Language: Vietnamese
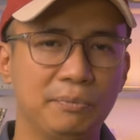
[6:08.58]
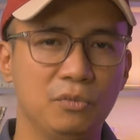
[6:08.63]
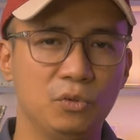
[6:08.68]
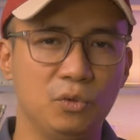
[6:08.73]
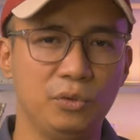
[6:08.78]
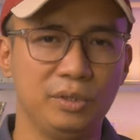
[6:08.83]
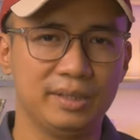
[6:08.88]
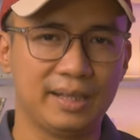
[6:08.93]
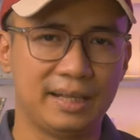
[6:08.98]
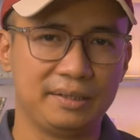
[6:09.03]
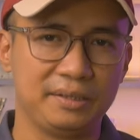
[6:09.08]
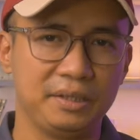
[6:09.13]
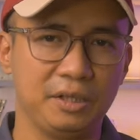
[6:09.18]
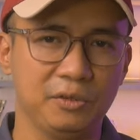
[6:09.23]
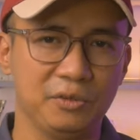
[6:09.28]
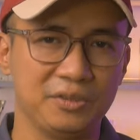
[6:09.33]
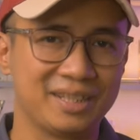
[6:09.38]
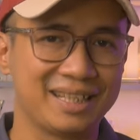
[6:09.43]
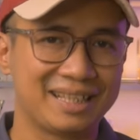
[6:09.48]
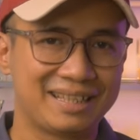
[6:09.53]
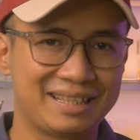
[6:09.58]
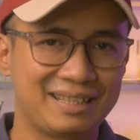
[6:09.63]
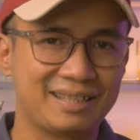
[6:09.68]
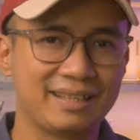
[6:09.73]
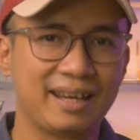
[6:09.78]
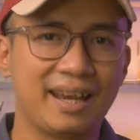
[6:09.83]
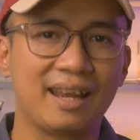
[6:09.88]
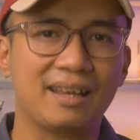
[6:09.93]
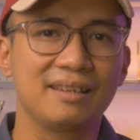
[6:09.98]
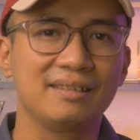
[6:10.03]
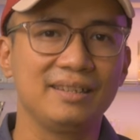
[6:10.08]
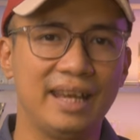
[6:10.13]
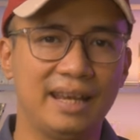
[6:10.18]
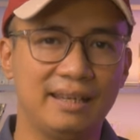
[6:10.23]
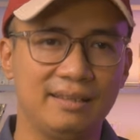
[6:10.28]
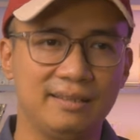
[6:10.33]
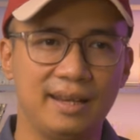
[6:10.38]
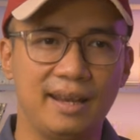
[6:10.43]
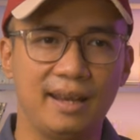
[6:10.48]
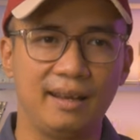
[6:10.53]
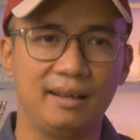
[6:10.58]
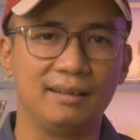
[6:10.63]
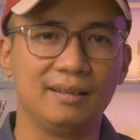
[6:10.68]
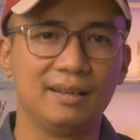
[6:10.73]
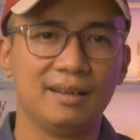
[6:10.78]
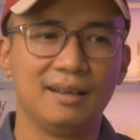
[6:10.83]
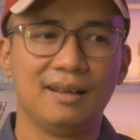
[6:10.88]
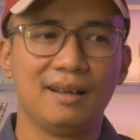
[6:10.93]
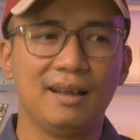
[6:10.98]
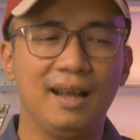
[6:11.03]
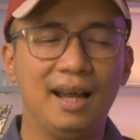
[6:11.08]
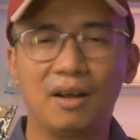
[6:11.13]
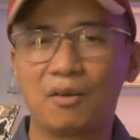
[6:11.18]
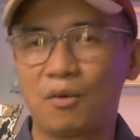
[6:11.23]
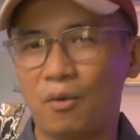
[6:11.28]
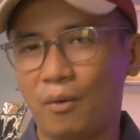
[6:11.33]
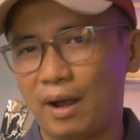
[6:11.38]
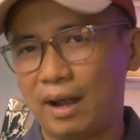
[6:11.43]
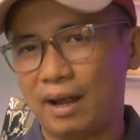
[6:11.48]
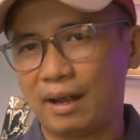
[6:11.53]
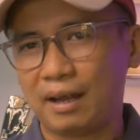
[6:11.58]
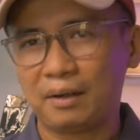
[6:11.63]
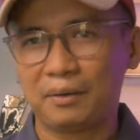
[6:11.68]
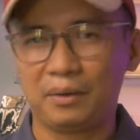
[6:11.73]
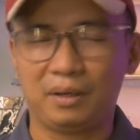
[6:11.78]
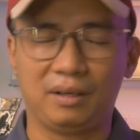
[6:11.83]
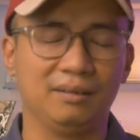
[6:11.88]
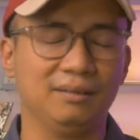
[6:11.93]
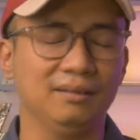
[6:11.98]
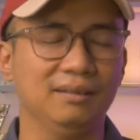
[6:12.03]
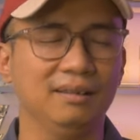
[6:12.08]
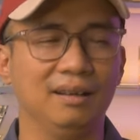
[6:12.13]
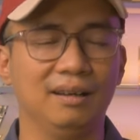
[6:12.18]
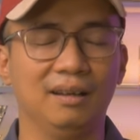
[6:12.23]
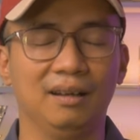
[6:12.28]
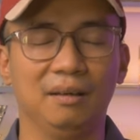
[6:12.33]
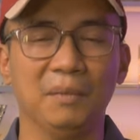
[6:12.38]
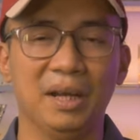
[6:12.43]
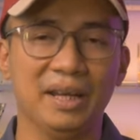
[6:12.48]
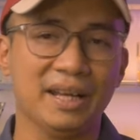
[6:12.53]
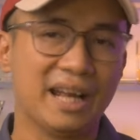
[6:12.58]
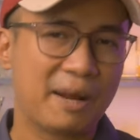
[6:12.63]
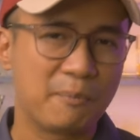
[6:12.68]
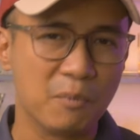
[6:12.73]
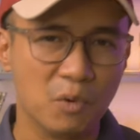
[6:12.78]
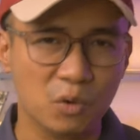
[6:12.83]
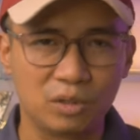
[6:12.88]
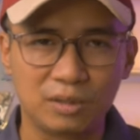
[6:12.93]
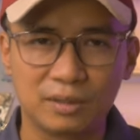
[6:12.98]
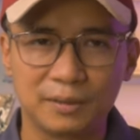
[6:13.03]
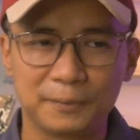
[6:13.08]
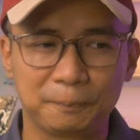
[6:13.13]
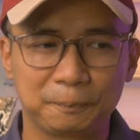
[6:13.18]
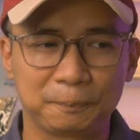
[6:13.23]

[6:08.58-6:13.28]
cái mùi dạng như kiểu sạch sẽ nhẹ nhàng aqua hoặc là 724